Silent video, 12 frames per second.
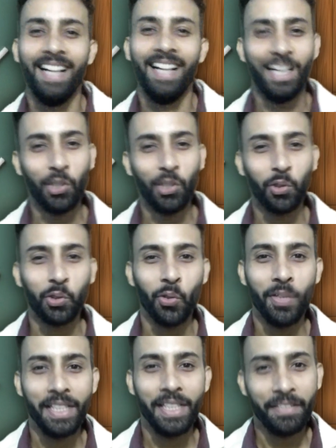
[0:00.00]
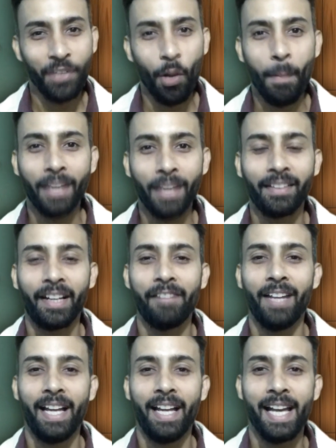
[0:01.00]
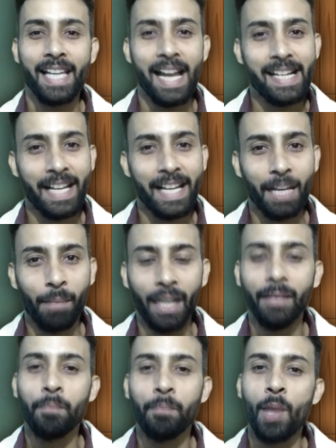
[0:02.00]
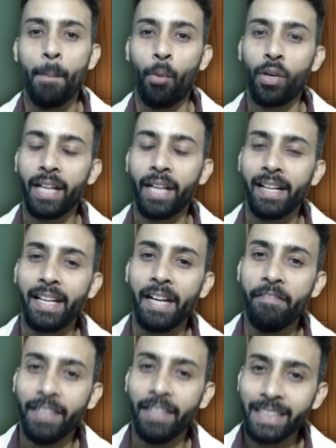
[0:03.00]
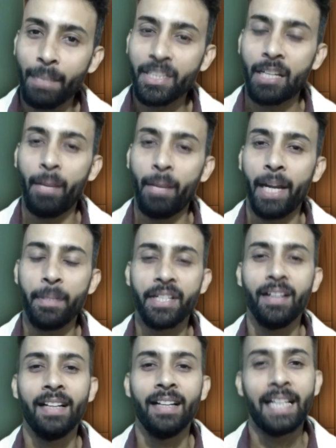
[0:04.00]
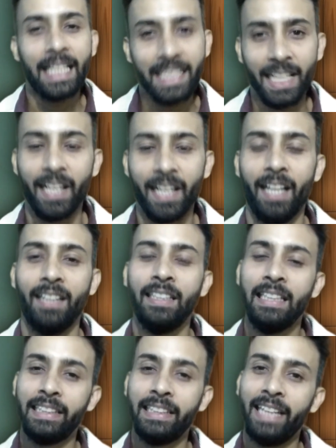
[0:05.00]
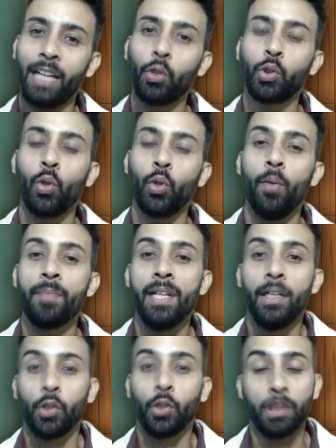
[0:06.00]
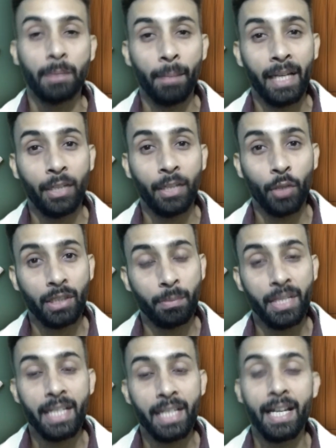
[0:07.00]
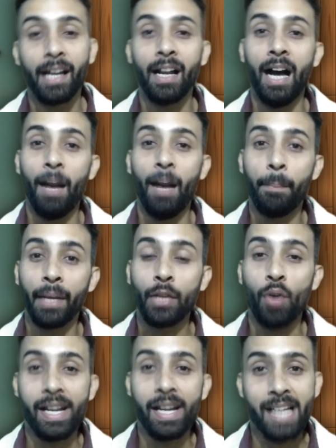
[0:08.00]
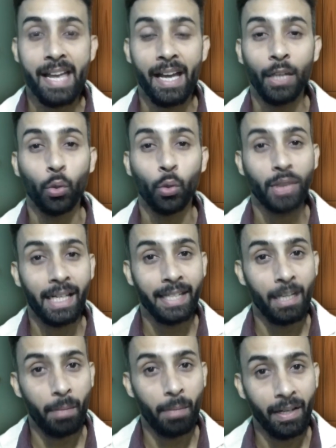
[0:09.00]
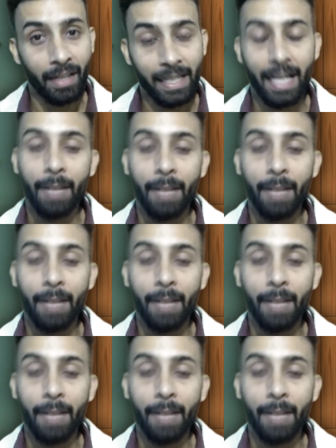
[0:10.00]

हेलो दोस्तों इस वीडियो हम बात करने वाले हैं कि आईटीआई के बाद पॉलिटेक्निक के फर्स्ट सेमेस्टर में एडमिशन किसे लेना है जी हाँ दोस्तों तो सबसे पहले तो ये समझिए कि अगर आपने जो आईटीआई है दो साल की कंप्लीट करी है